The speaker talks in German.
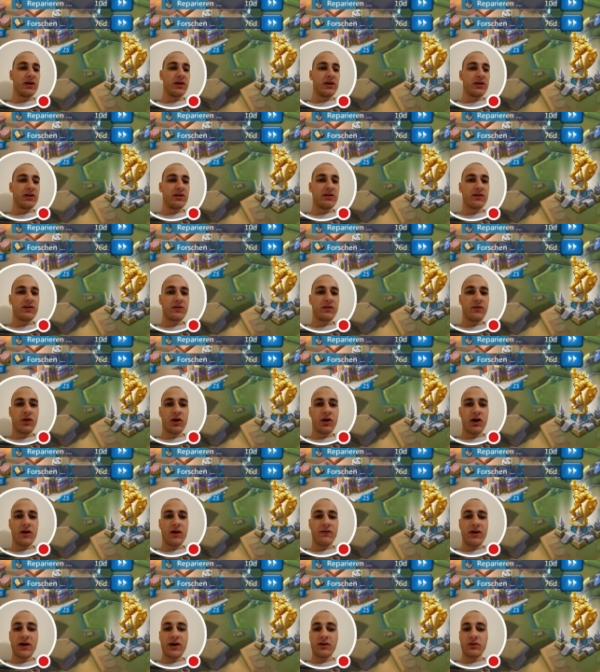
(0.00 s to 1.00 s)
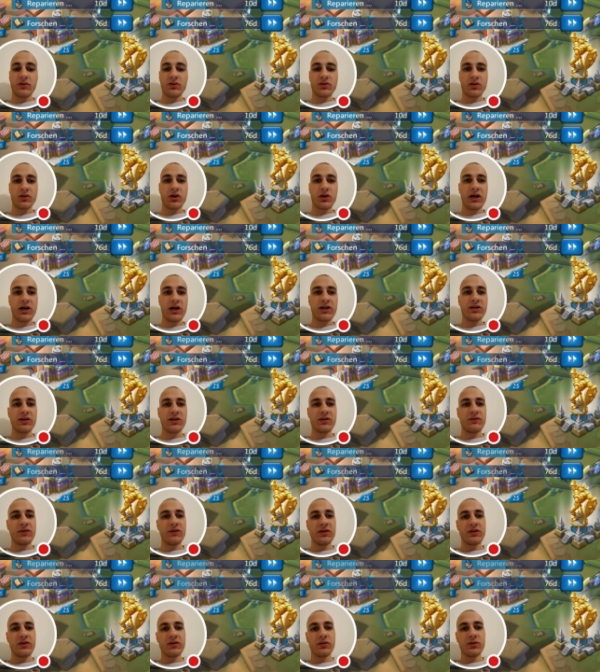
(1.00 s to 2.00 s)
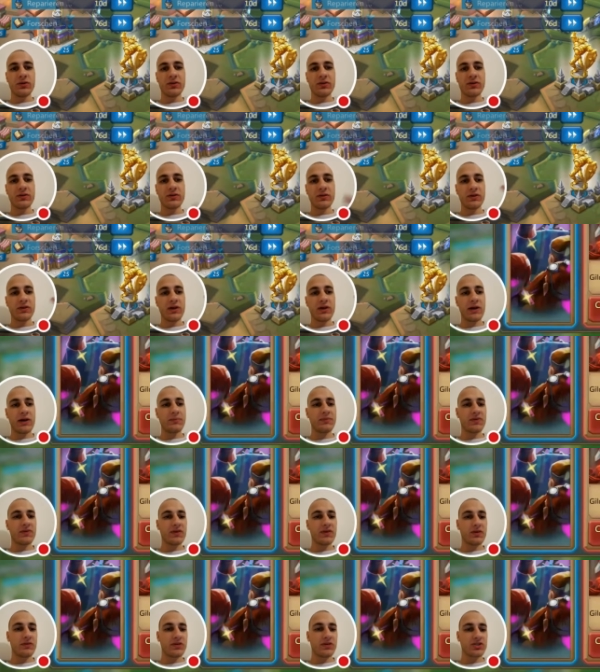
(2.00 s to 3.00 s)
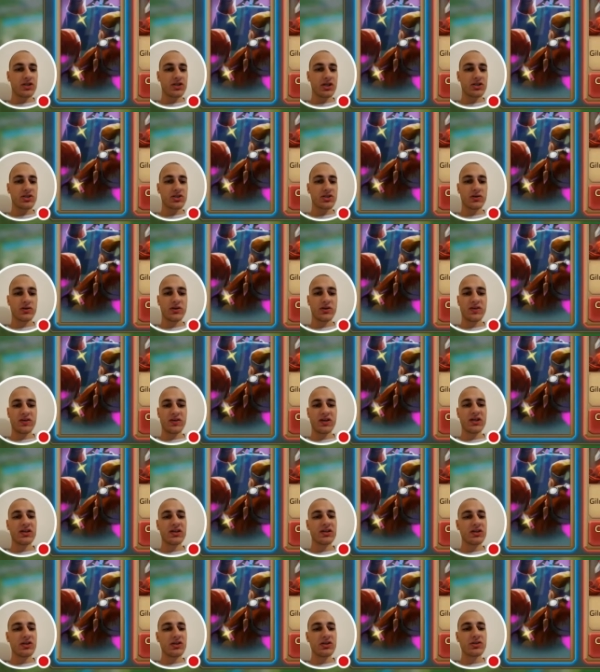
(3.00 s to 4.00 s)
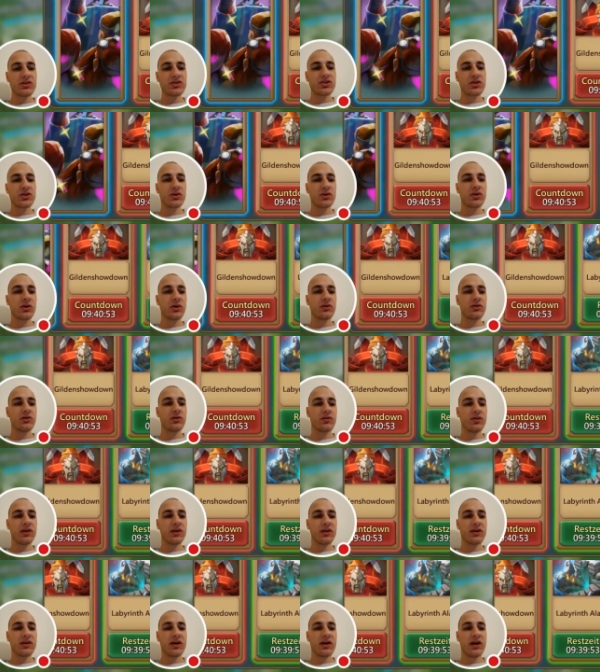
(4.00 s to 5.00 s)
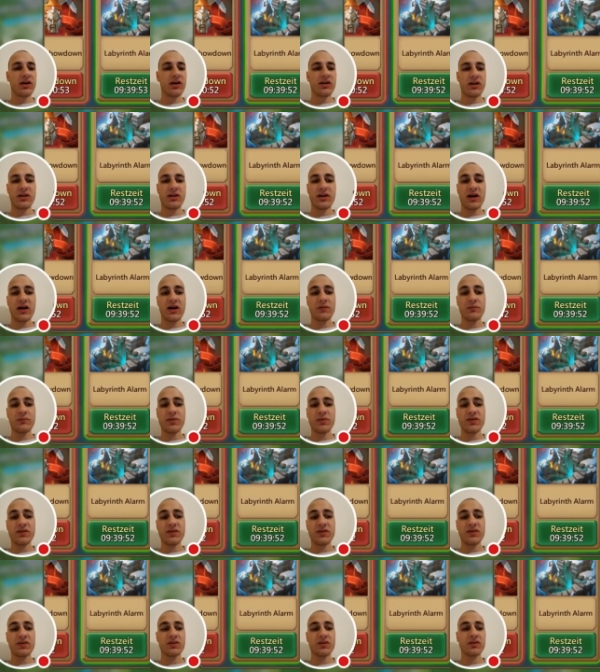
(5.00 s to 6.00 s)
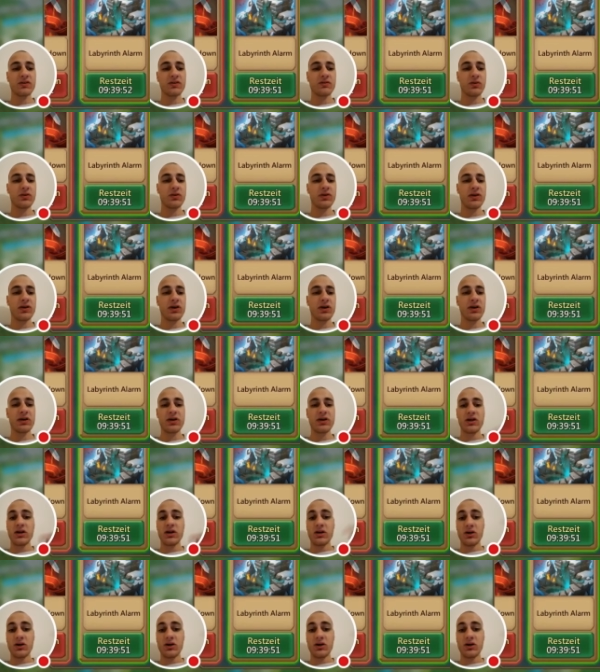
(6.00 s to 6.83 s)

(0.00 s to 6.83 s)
Diese Woche erwarten euch auch einige Videos. Ihr habt es ja wahrscheinlich schon gesehen. Gilden Showdown ist wieder da. Danach ein Bezirkswunder.